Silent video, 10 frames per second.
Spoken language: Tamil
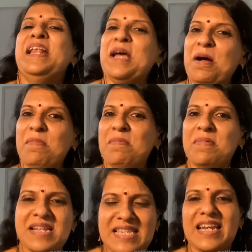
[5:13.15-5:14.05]
நாம்
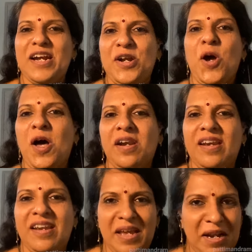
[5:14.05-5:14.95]
மனசில்
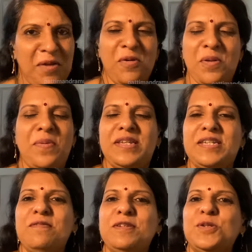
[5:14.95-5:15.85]
டான்னு என்ன ஒரு
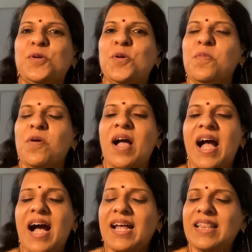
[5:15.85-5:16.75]
பிக்சர் வச்சுருக்கோமோ
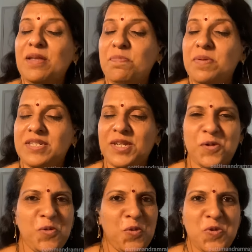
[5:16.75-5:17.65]
அந்த
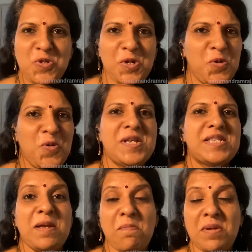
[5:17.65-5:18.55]
பிக்சருக்கு கொஞ்சம் கூட
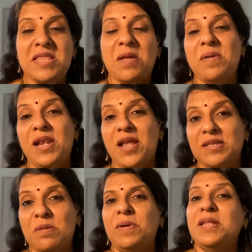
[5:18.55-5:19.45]
சம்மந்தம்
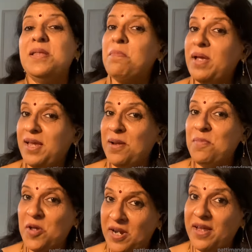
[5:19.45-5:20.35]
இல்லாதபடி தான் மைக்கேல்
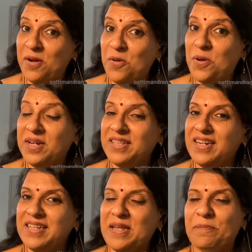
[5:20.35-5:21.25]
மாரட்டி அங்கே
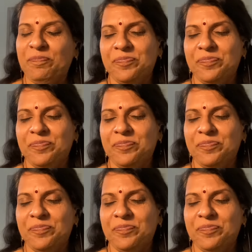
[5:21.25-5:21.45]
உட்காந்துருந்தார்